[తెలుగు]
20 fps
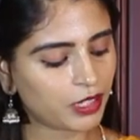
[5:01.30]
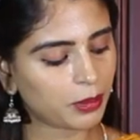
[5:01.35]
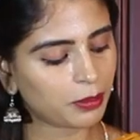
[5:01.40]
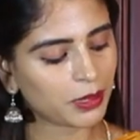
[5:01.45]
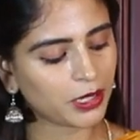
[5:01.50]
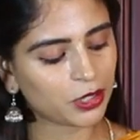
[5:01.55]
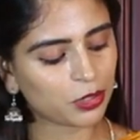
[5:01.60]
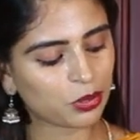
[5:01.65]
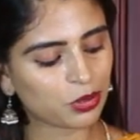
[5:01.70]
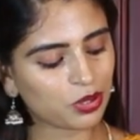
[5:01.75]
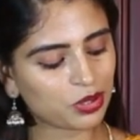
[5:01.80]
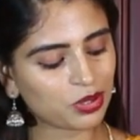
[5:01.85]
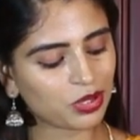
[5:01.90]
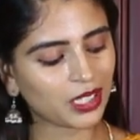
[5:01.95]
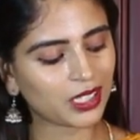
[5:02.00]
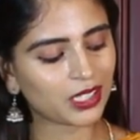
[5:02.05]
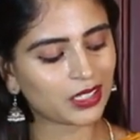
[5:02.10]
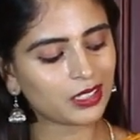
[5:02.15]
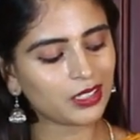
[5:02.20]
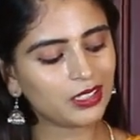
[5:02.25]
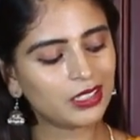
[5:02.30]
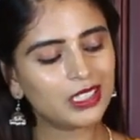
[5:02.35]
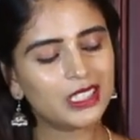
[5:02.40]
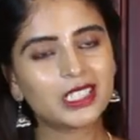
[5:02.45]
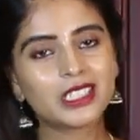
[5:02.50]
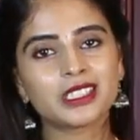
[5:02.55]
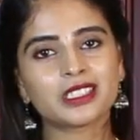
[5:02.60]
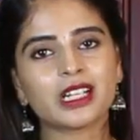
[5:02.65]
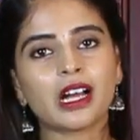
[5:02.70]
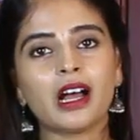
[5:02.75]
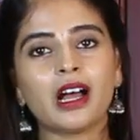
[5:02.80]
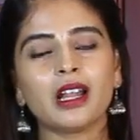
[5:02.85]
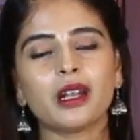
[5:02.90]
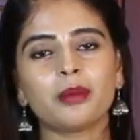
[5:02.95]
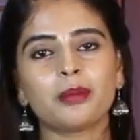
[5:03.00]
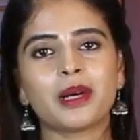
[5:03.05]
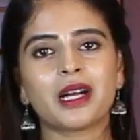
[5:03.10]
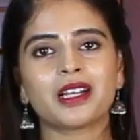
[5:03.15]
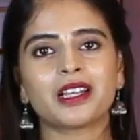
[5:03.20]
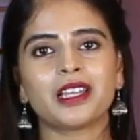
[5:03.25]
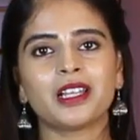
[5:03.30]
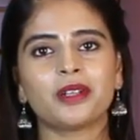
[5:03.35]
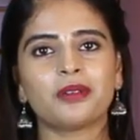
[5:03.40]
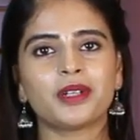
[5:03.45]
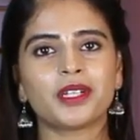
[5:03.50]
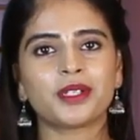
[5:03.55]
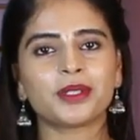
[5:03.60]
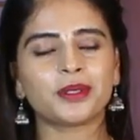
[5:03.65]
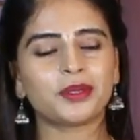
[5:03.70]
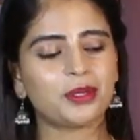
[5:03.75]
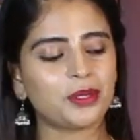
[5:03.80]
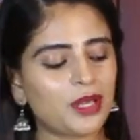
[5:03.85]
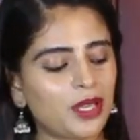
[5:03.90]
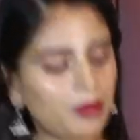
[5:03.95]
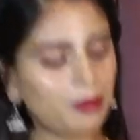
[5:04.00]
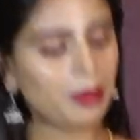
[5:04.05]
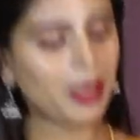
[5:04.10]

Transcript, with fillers: వైట్ పైన చూస్తున్నారు కదా చాలా బాగా ఎలివేట్ అవుతున్నాయి